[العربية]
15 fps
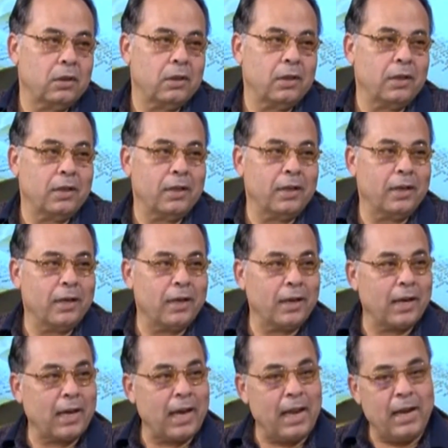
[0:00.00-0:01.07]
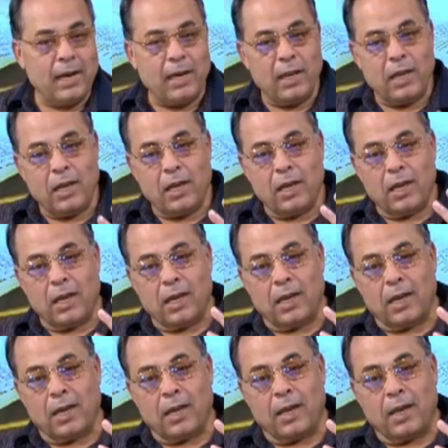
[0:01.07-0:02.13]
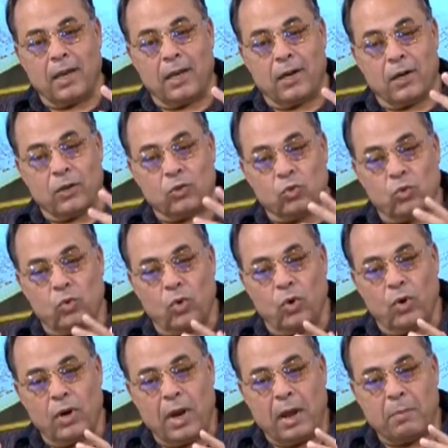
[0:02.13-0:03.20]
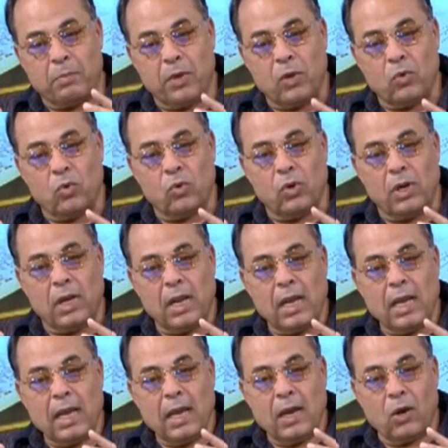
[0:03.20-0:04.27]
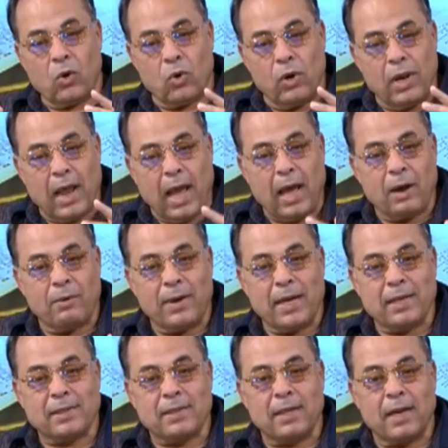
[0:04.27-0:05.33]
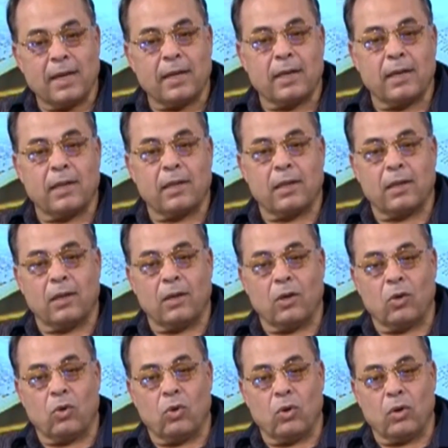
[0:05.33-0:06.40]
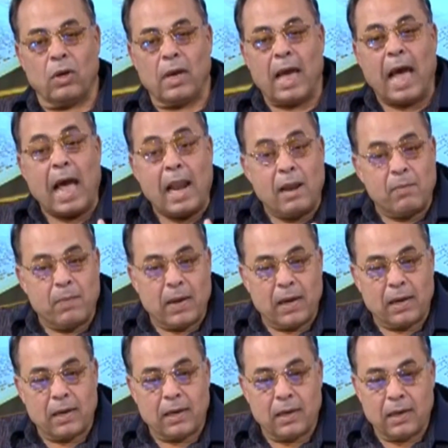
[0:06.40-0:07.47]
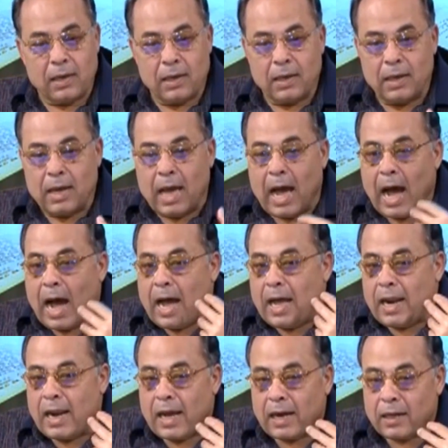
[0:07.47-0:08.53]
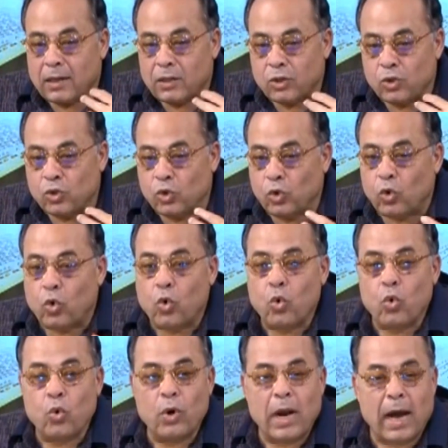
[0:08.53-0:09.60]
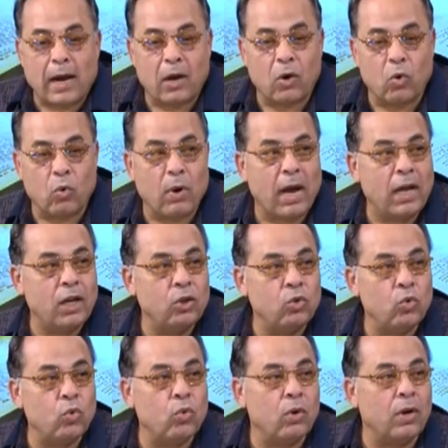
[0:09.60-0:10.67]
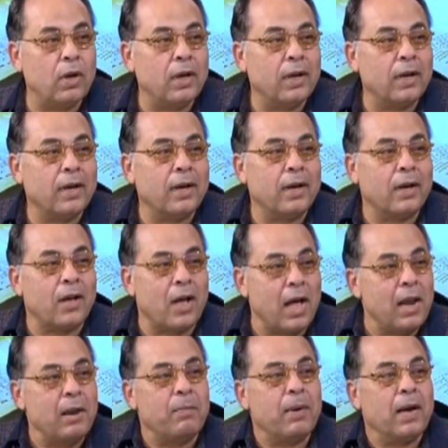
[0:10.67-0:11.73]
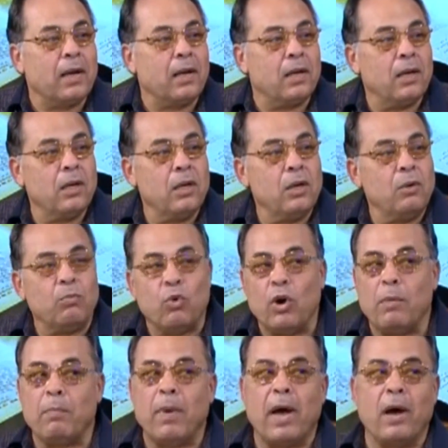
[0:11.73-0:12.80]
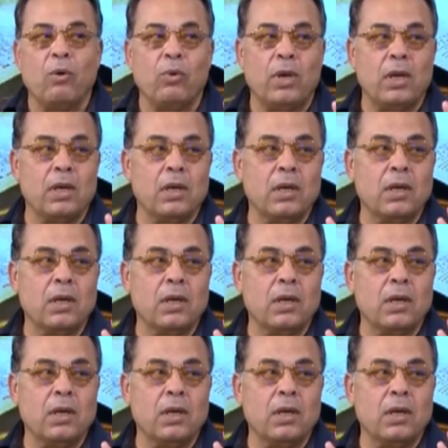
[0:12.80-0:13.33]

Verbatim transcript: آه، خلي آه، آه، الرسول هنا بيقول كل حواسك قلبك عقلك سكونك وهدوء آه، قلبك مهم قوي